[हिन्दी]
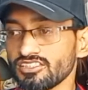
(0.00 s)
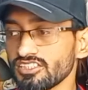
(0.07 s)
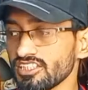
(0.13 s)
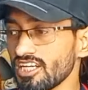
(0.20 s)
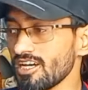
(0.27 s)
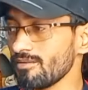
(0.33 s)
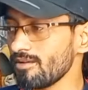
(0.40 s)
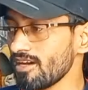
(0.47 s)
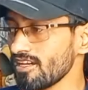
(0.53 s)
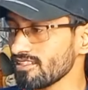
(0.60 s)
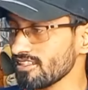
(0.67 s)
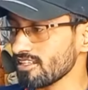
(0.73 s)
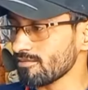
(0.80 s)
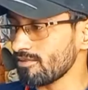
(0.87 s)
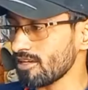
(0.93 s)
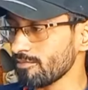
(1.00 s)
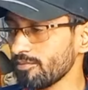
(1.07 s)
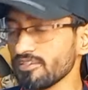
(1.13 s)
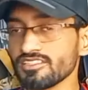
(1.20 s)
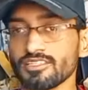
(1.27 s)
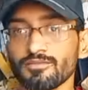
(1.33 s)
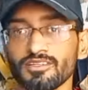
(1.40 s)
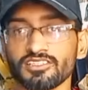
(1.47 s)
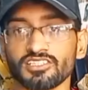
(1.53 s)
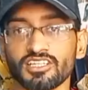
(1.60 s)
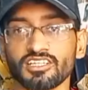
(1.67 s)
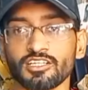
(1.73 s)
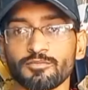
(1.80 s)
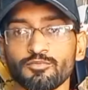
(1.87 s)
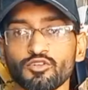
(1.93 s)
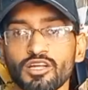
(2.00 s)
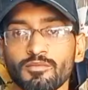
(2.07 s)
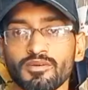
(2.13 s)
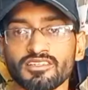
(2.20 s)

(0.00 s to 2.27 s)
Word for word: जनाब आज एक बार फिर से मैं जहांगीरपुरा